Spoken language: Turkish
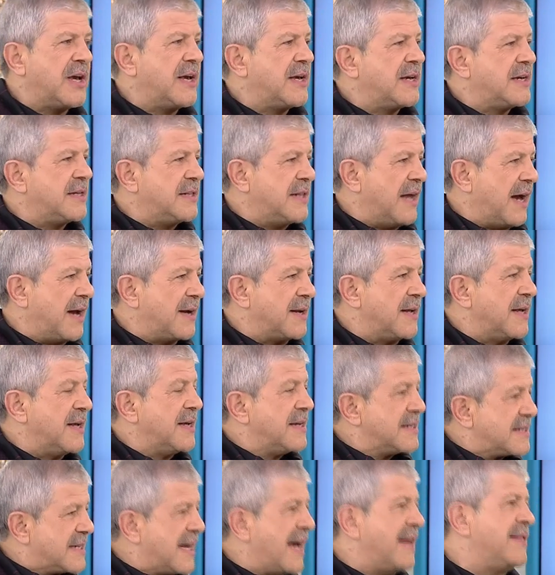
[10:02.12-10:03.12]
şey gider.
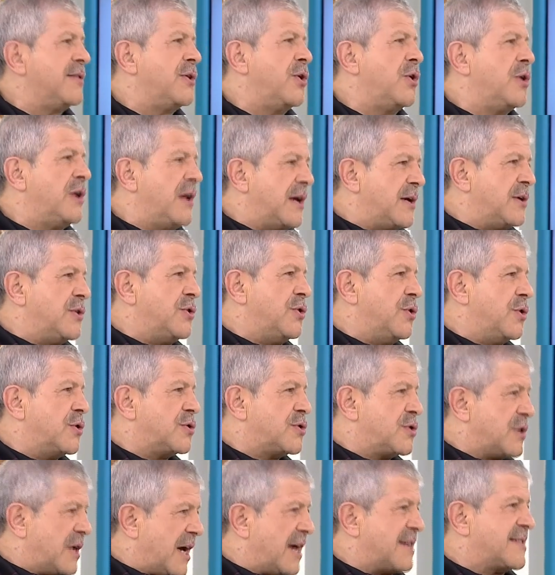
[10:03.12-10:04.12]
Sen de öyle
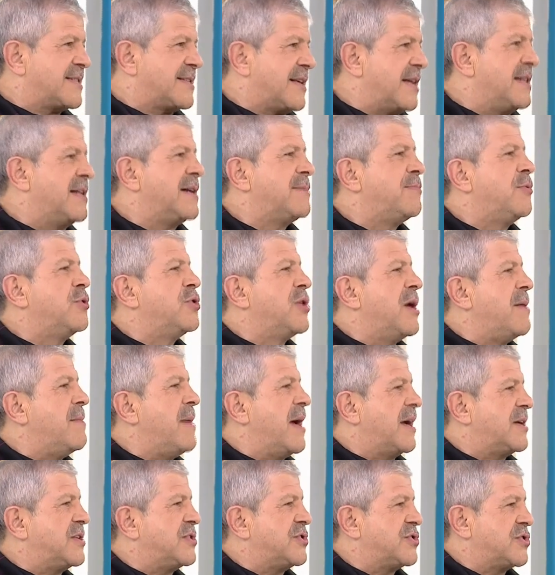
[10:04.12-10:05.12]
gidiyorsun. Hastalık bu
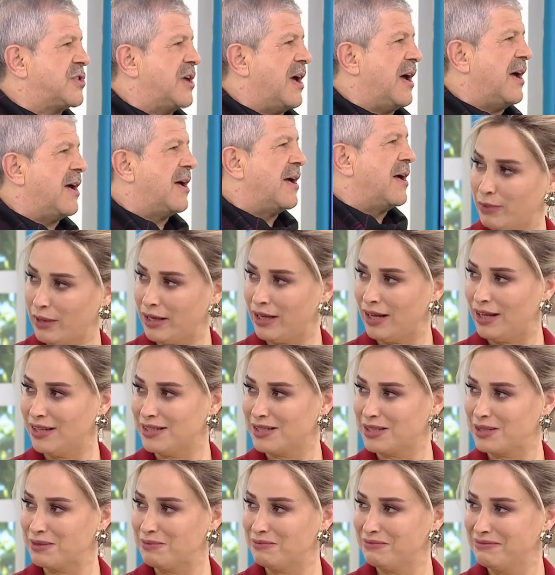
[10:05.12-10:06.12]
demek Hocam benim
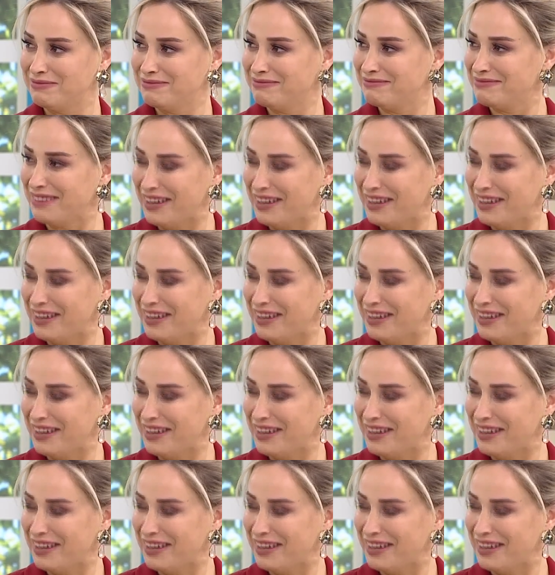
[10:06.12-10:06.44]
balansım